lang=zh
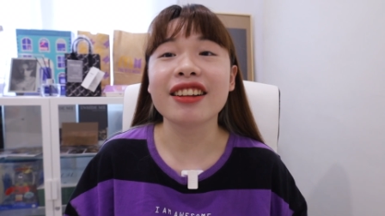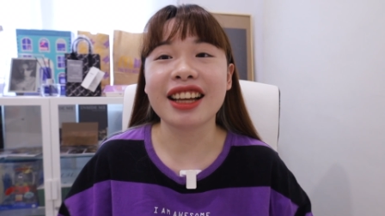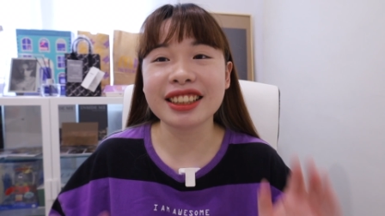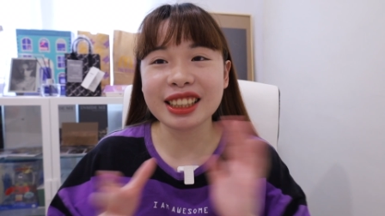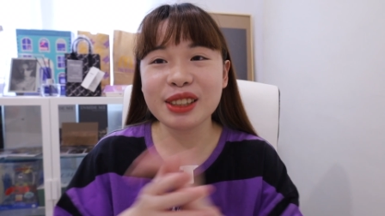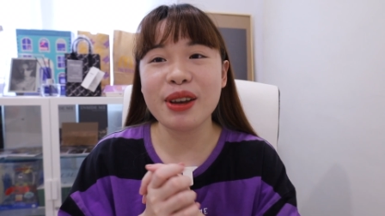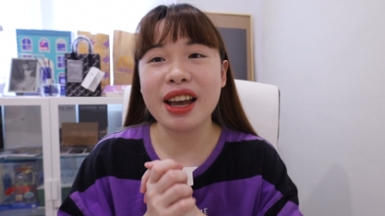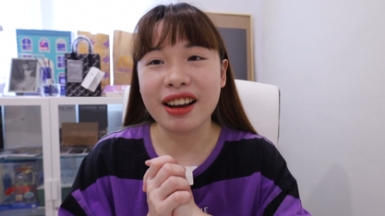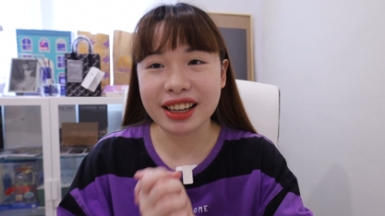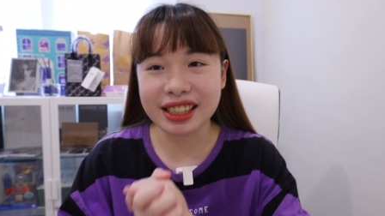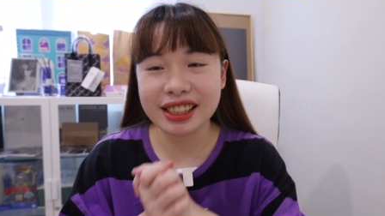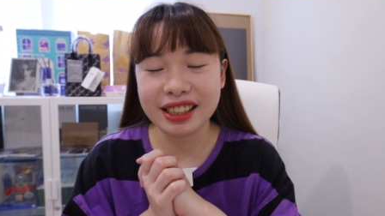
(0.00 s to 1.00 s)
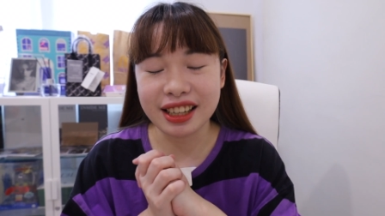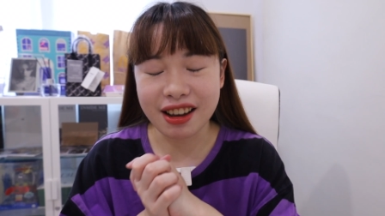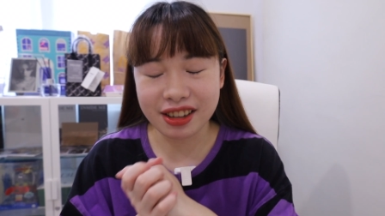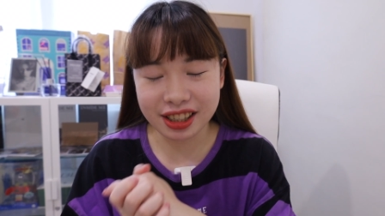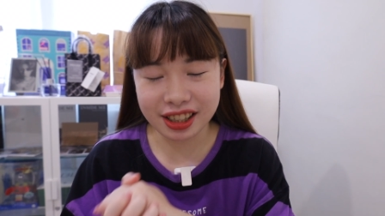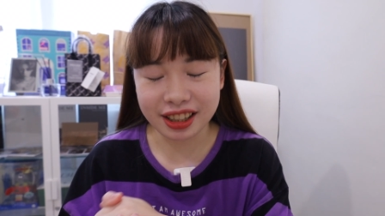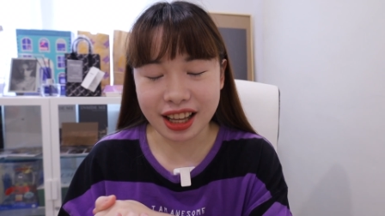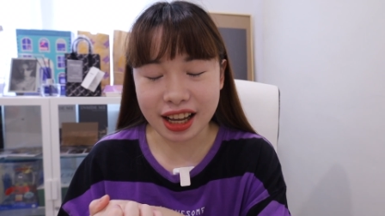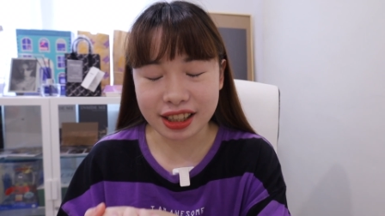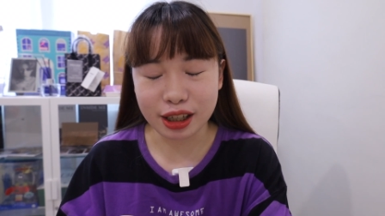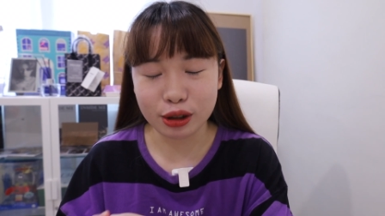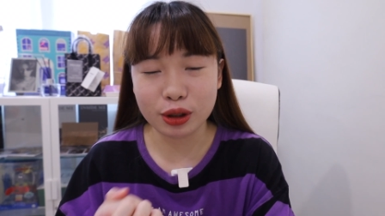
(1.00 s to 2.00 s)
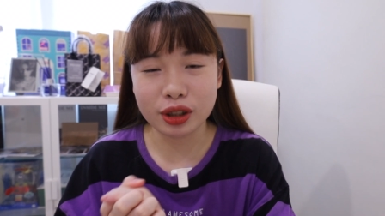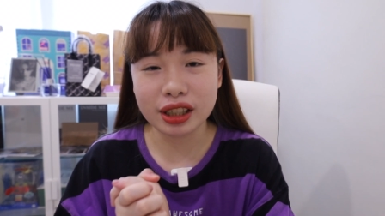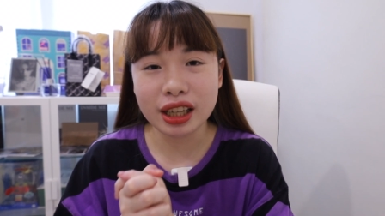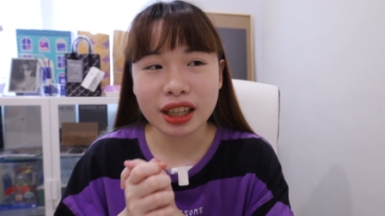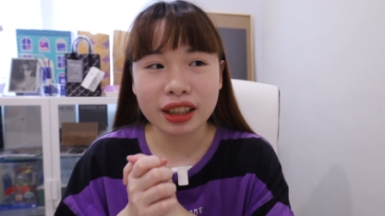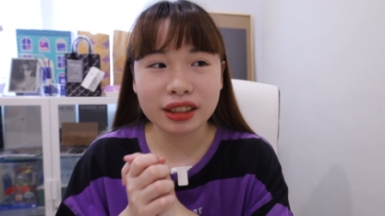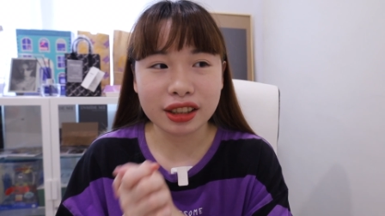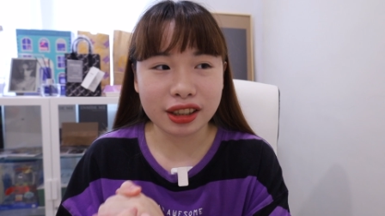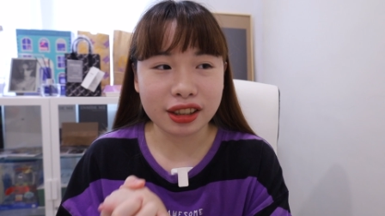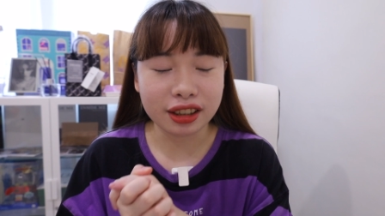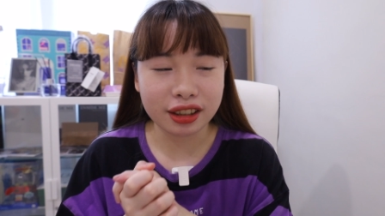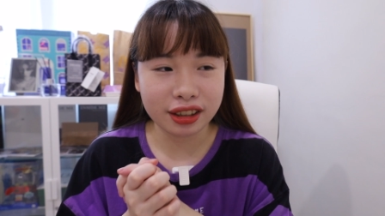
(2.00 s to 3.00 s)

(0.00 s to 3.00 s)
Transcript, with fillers: 然后在这边也要跟也要谢谢大家，就是这